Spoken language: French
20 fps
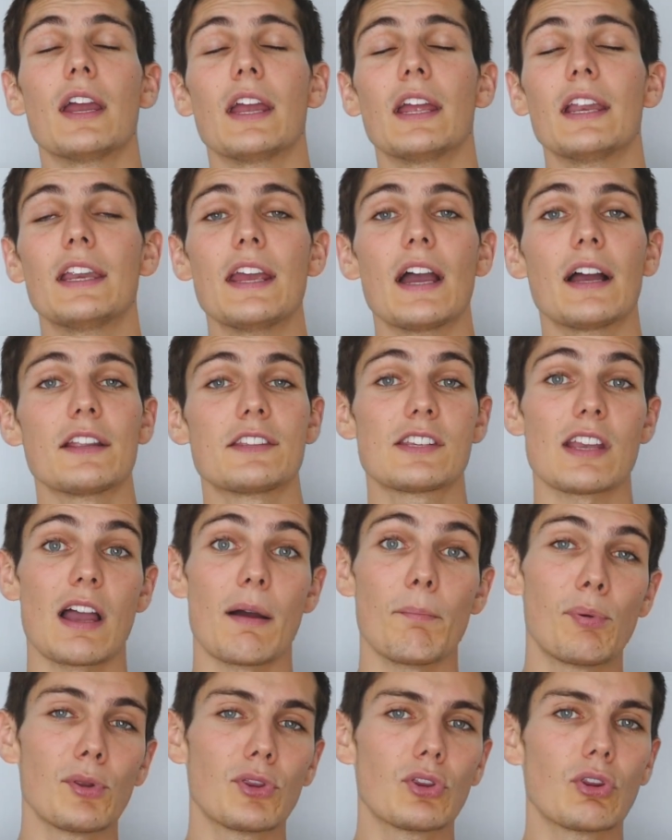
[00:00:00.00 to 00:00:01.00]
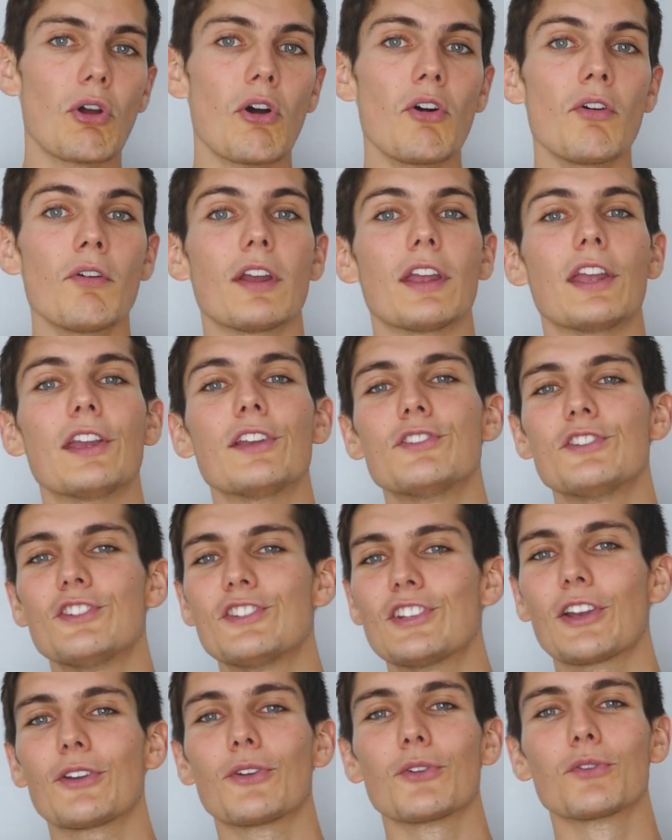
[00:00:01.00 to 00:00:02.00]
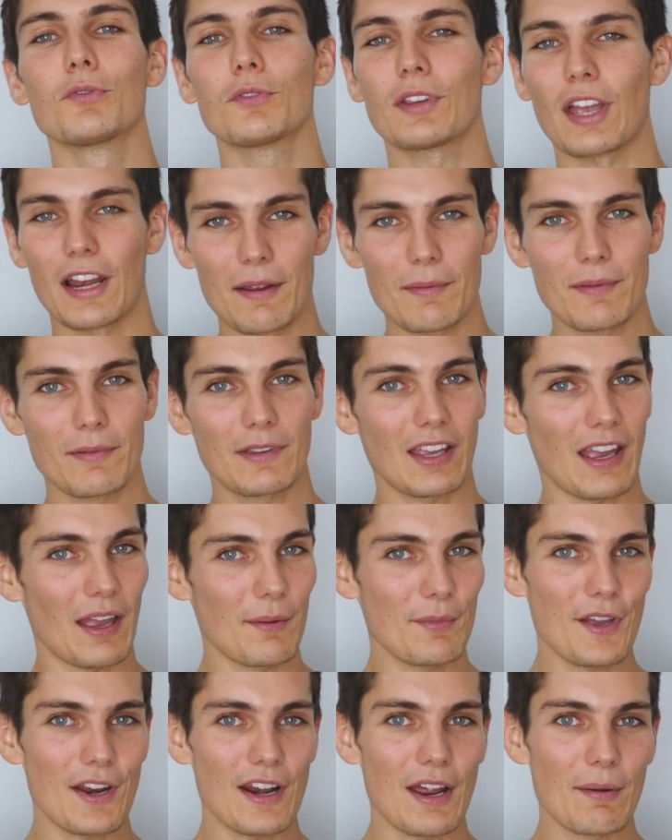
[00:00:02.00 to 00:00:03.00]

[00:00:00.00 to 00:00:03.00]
il y a un peu de temps et il disait que tout allait très bien